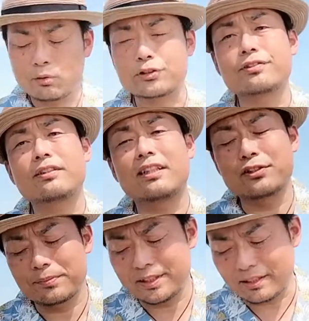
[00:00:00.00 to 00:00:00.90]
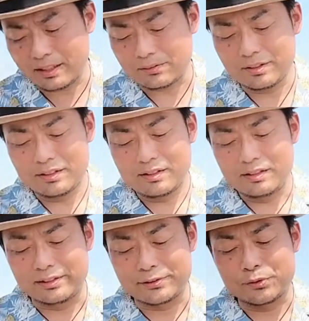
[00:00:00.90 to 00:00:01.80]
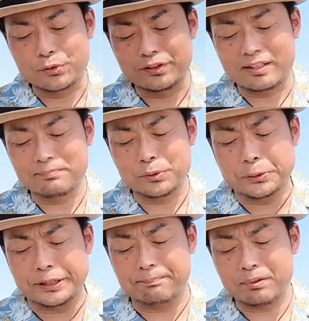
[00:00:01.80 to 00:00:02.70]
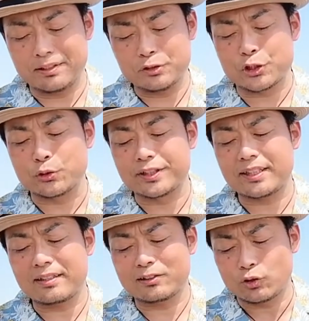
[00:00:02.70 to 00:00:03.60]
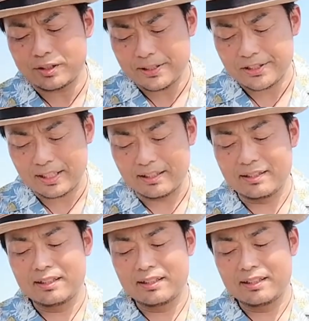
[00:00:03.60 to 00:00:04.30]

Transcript: こっちは大丈夫だからと、えー、その後段ボールいっぱいの食材が届きました。